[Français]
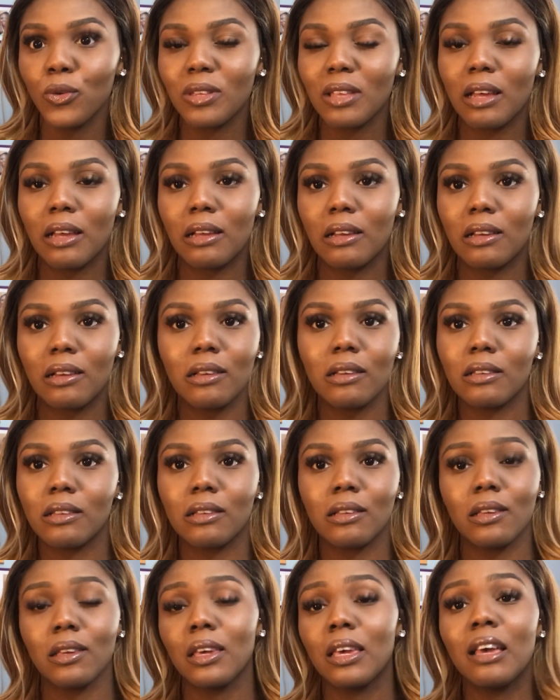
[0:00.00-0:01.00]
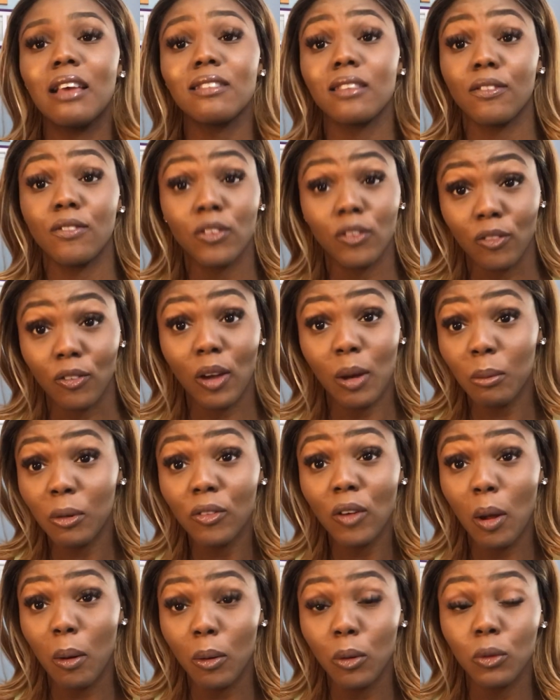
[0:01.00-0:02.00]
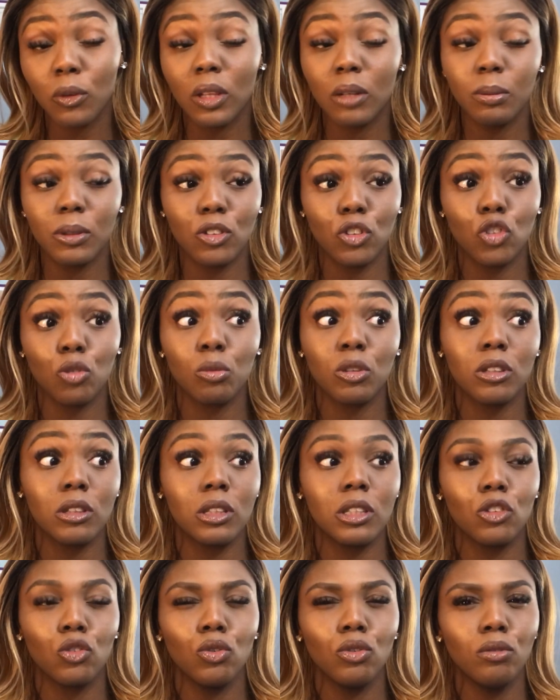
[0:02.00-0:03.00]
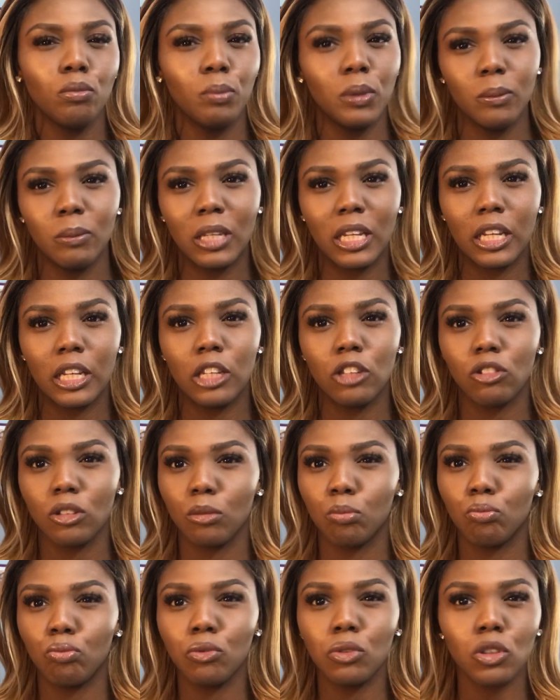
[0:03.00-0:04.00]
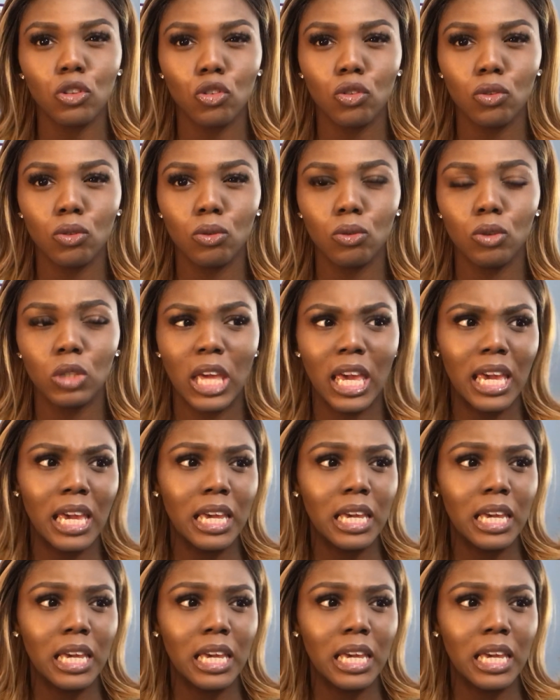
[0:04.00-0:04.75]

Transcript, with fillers: Ça, ça fait vraiment, vraiment longtemps parce que je me sentais juste pas bien. J'avais plusieurs choses.